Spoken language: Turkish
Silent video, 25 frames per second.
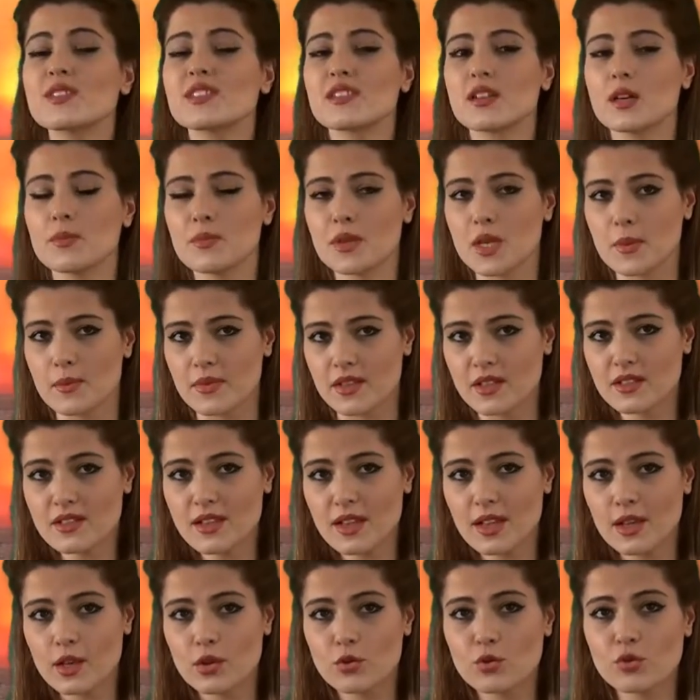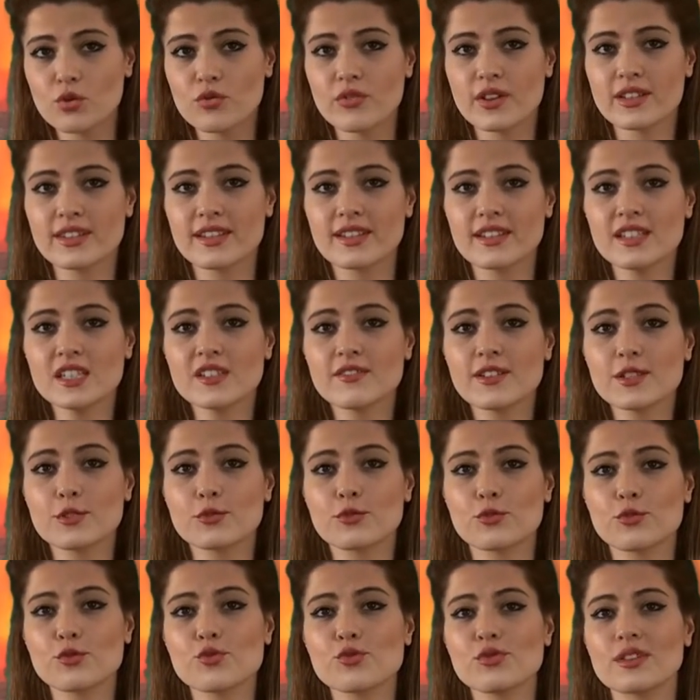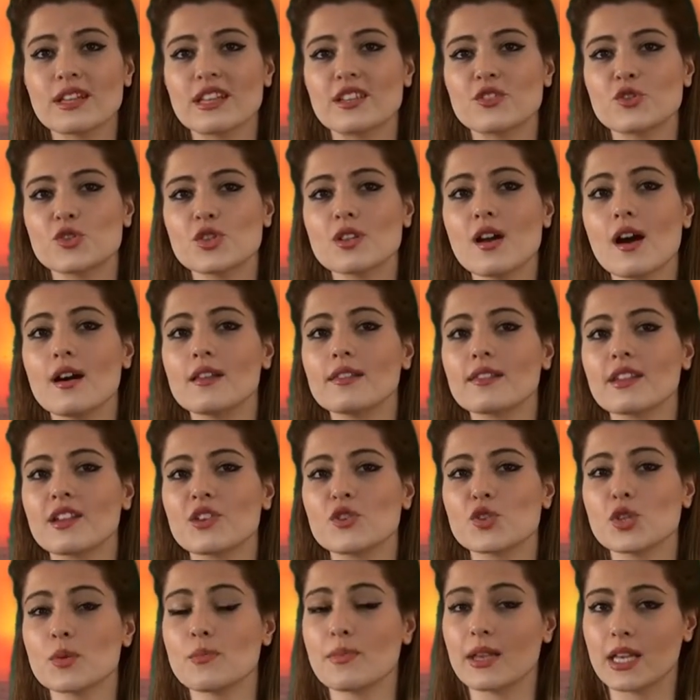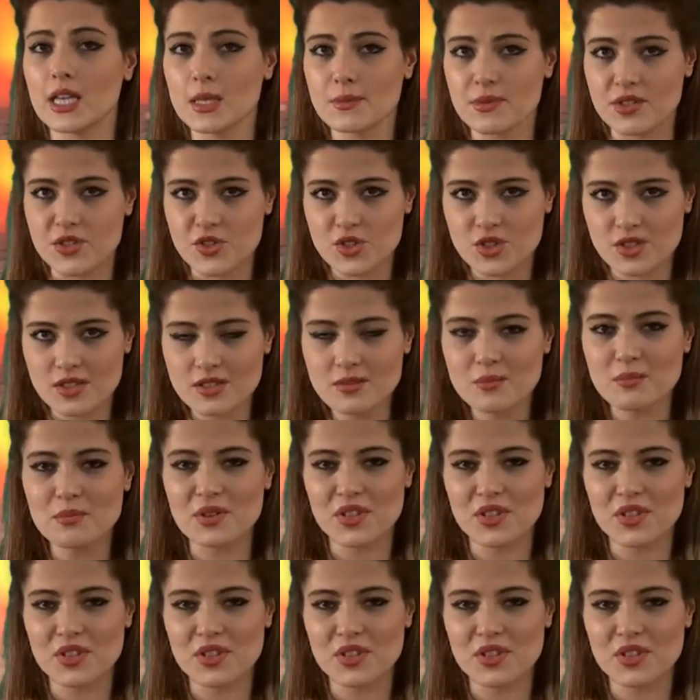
samimi, güvenilir ve dürüst ilişki anlayışı benim için